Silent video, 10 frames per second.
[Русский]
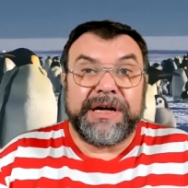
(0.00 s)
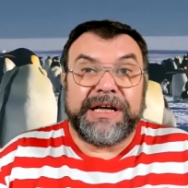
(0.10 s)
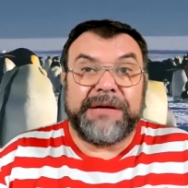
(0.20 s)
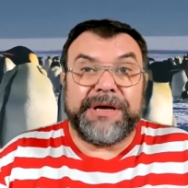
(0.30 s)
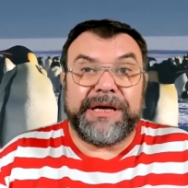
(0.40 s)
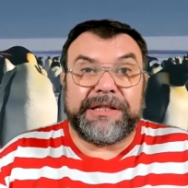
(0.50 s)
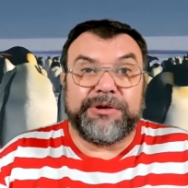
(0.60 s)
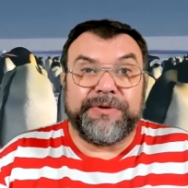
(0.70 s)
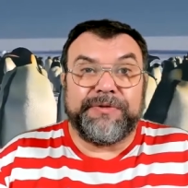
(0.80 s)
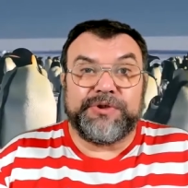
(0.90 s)
Имеет ли
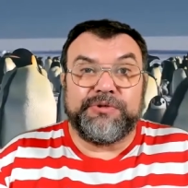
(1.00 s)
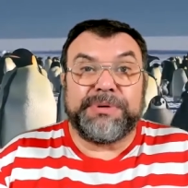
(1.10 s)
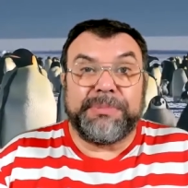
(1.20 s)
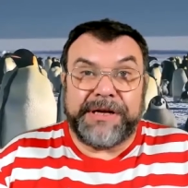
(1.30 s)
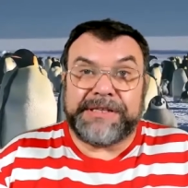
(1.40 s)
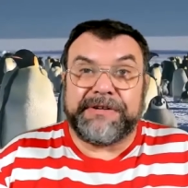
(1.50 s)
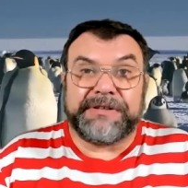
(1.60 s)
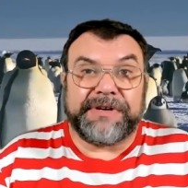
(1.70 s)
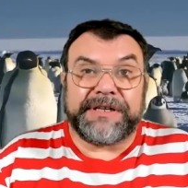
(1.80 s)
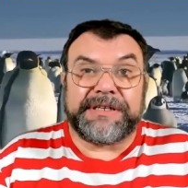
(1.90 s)
он в виду библейского
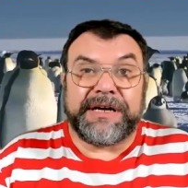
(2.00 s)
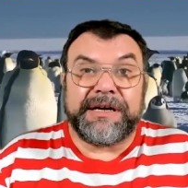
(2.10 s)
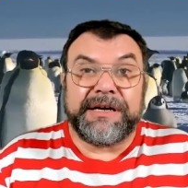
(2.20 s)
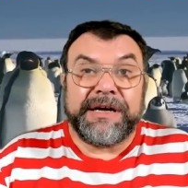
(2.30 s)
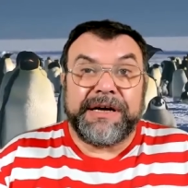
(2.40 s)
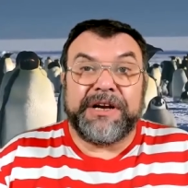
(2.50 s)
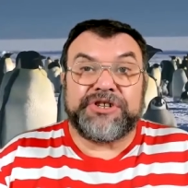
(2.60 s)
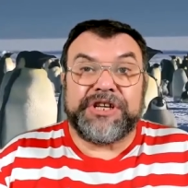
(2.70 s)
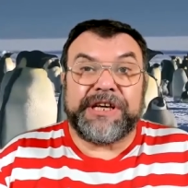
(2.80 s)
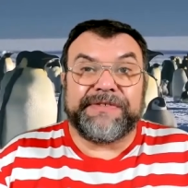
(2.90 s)
Творца, или
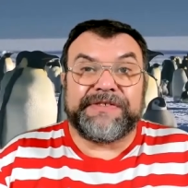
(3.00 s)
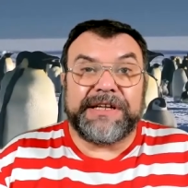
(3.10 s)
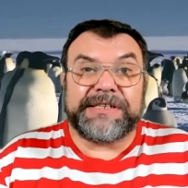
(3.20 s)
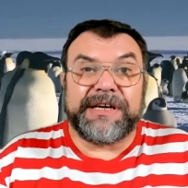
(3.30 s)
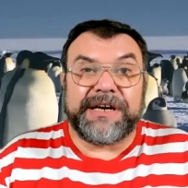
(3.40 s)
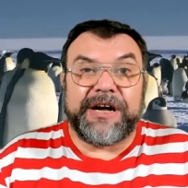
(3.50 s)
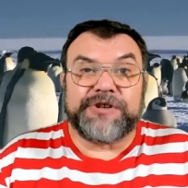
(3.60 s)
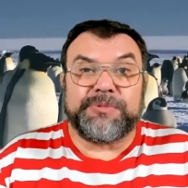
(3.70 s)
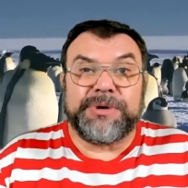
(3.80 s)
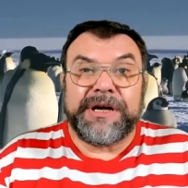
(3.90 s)
же некий вселенский
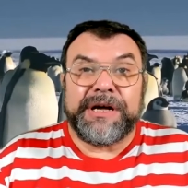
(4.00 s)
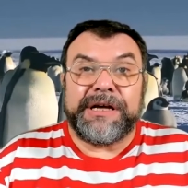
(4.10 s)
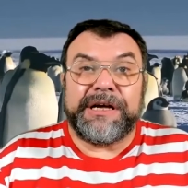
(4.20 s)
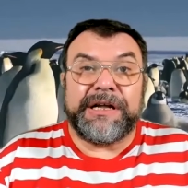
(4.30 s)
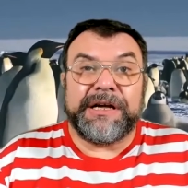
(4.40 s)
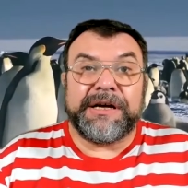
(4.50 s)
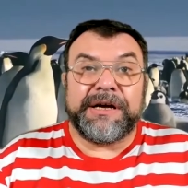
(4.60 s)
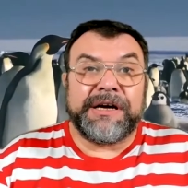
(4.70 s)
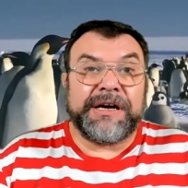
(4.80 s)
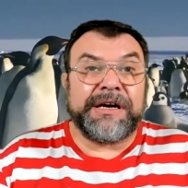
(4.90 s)
разум, или
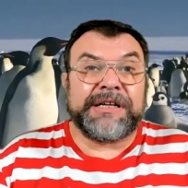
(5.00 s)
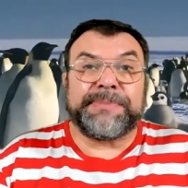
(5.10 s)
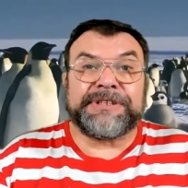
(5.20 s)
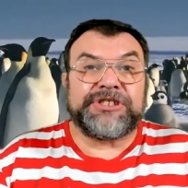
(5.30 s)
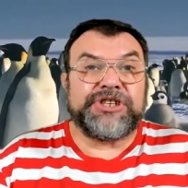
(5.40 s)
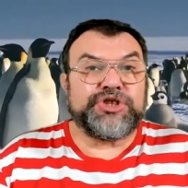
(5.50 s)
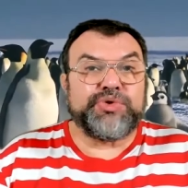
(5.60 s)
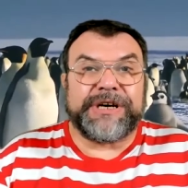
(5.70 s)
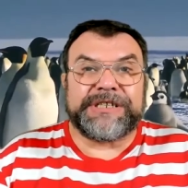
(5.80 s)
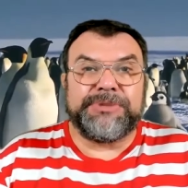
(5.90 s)
э,
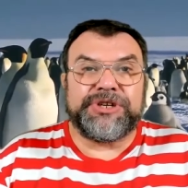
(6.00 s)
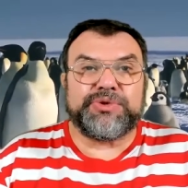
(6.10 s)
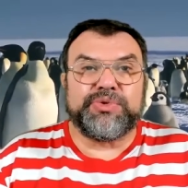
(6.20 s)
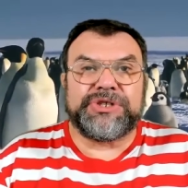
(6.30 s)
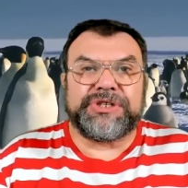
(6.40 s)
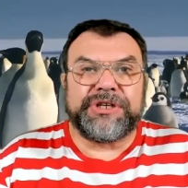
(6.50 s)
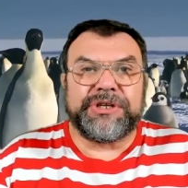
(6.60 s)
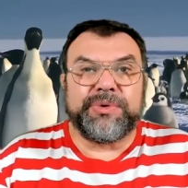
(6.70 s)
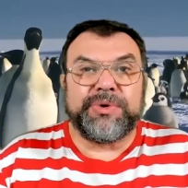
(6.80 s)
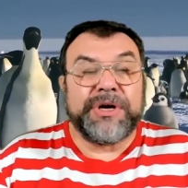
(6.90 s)
гипотетическую космическую
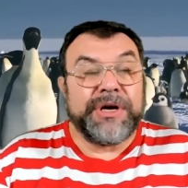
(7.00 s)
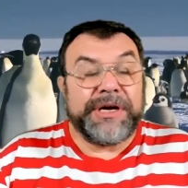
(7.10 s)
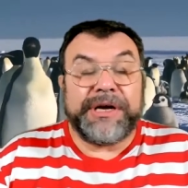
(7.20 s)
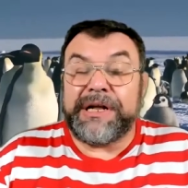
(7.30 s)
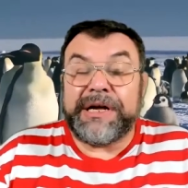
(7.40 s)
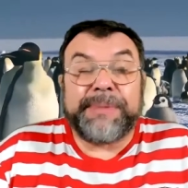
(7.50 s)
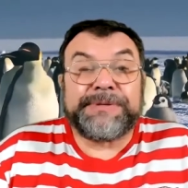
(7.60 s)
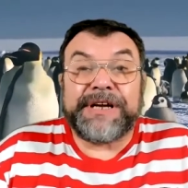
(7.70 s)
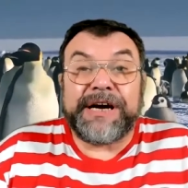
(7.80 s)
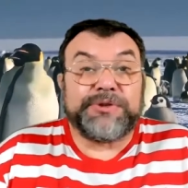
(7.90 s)
силу, или
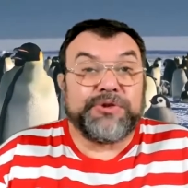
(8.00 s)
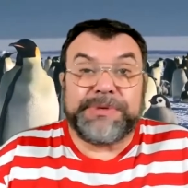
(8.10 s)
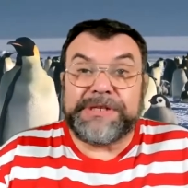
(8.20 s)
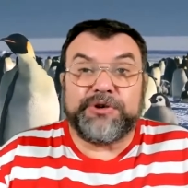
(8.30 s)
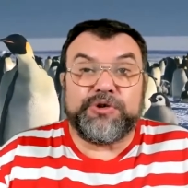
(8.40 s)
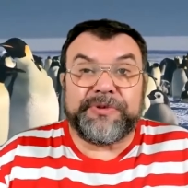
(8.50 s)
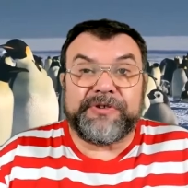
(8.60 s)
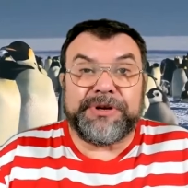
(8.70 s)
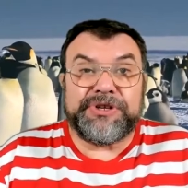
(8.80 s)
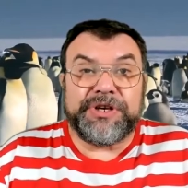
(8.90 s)
абстрактную безликую
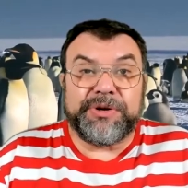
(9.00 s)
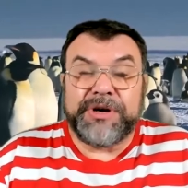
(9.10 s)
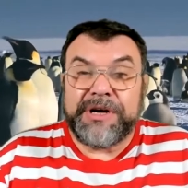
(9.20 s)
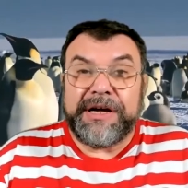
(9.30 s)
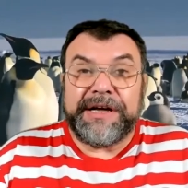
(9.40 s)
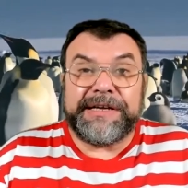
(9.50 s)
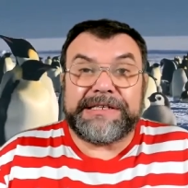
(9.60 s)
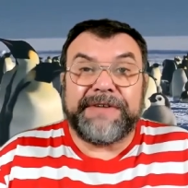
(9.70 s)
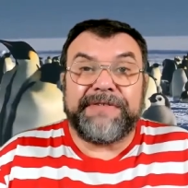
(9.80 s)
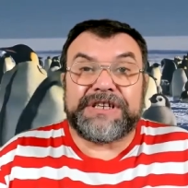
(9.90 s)
первопричину.
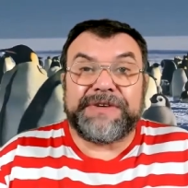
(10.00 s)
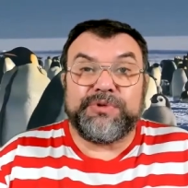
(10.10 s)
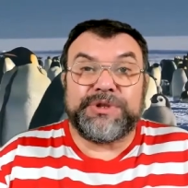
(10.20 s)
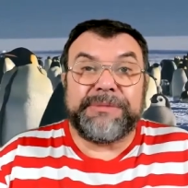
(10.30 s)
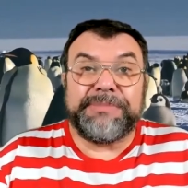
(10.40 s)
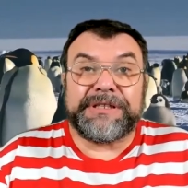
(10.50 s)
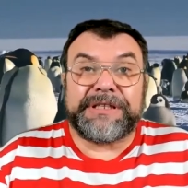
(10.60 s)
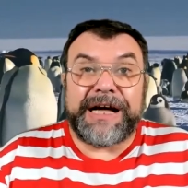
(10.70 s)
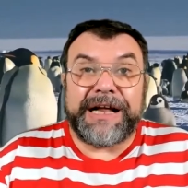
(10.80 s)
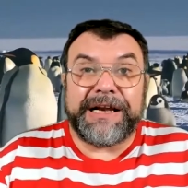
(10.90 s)
Если ваши
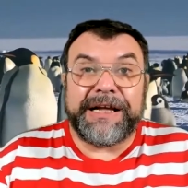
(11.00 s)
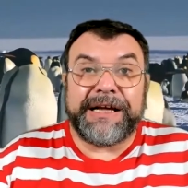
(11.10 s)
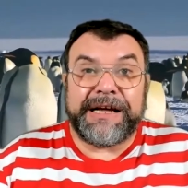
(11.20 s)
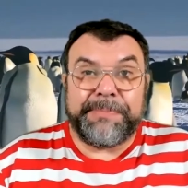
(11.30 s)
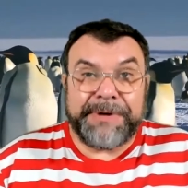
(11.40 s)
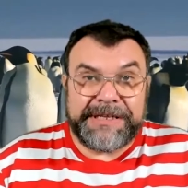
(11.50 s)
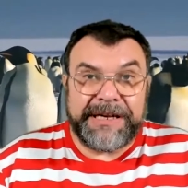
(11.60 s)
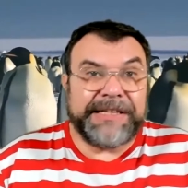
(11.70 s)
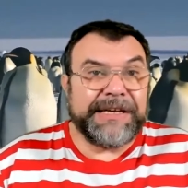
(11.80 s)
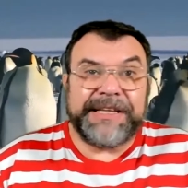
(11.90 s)
фундаментальные
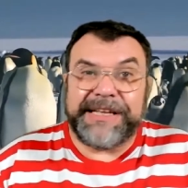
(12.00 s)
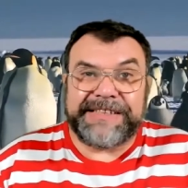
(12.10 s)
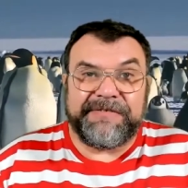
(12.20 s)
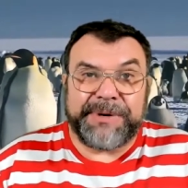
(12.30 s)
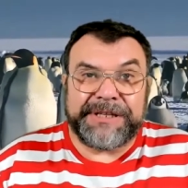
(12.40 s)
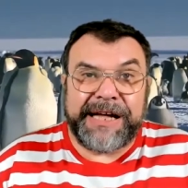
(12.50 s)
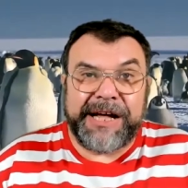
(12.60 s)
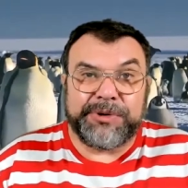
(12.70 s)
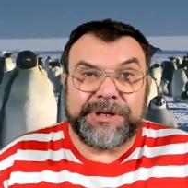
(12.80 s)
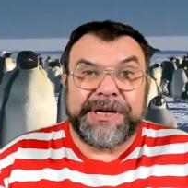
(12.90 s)
определения не
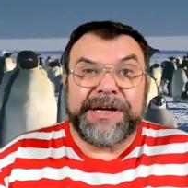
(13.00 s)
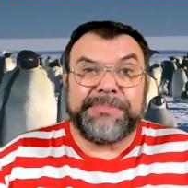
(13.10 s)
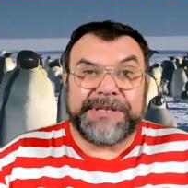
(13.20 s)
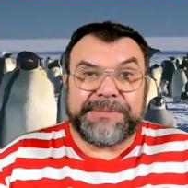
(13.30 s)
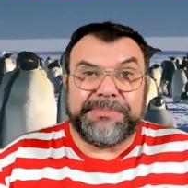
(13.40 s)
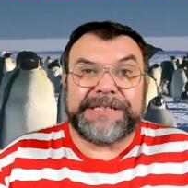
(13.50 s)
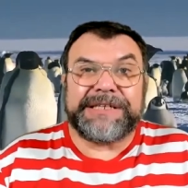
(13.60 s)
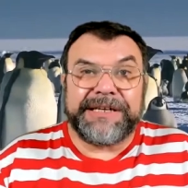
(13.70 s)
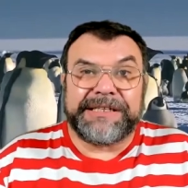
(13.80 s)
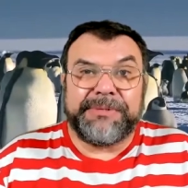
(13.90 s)
совпадают,
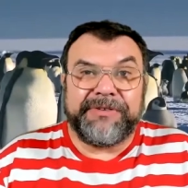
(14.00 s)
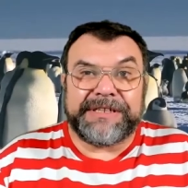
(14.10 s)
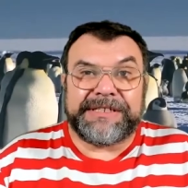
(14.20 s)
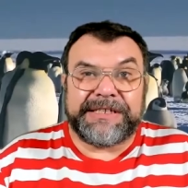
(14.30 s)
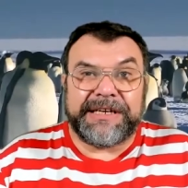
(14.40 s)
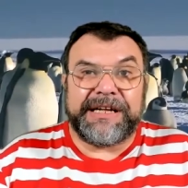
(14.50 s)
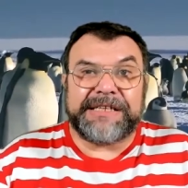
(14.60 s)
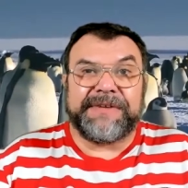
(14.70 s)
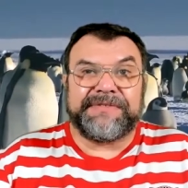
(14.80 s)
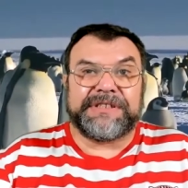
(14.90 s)
бессмысленно добиваться
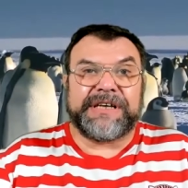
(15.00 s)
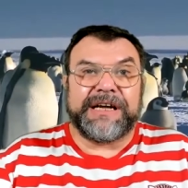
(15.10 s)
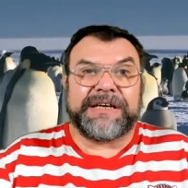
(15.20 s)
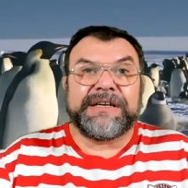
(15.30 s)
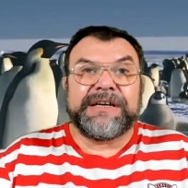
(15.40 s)
согласия в деталях.